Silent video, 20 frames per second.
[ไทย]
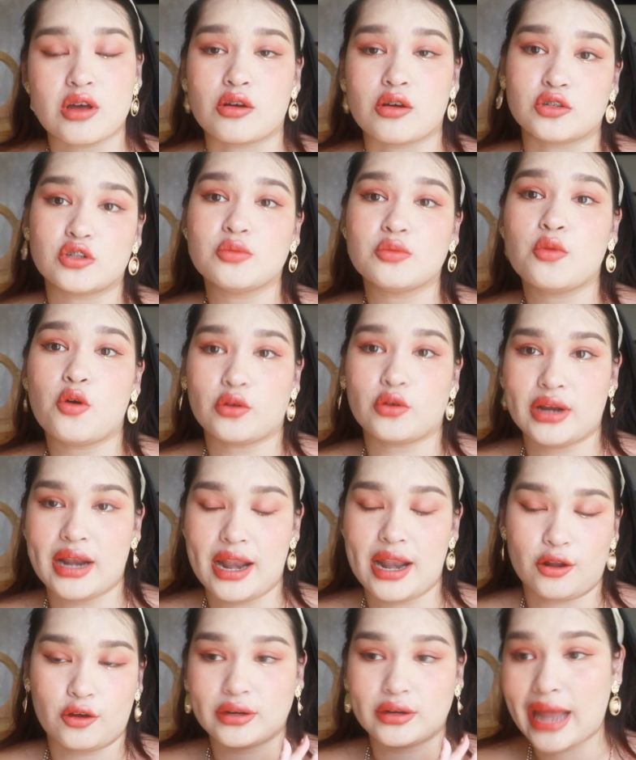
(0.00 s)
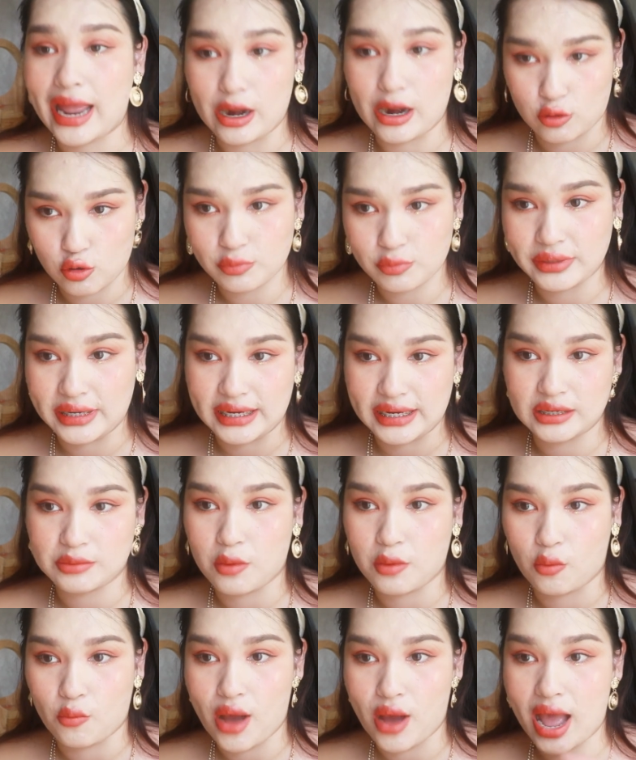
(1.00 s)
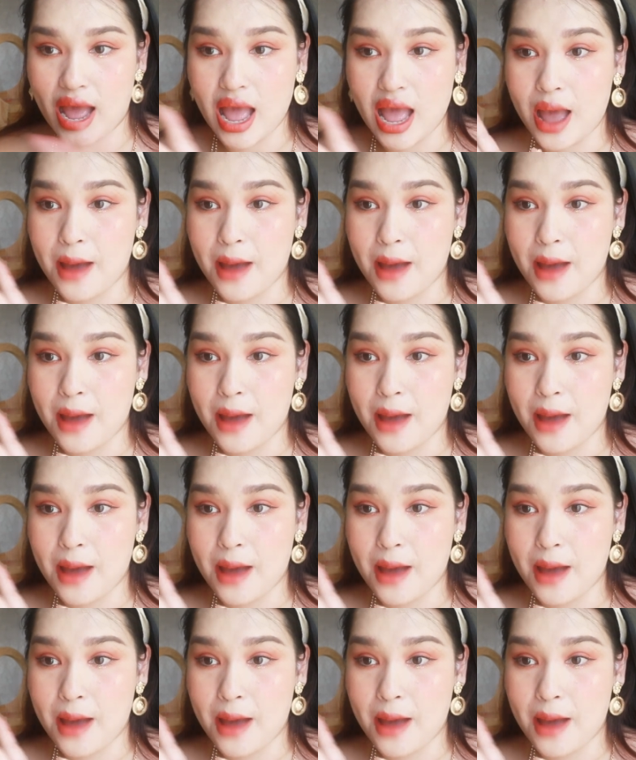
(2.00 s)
อ2ชั่วโมงนั่นแหละแล้วก็ถ่ายรูปนี้จะบอกว่า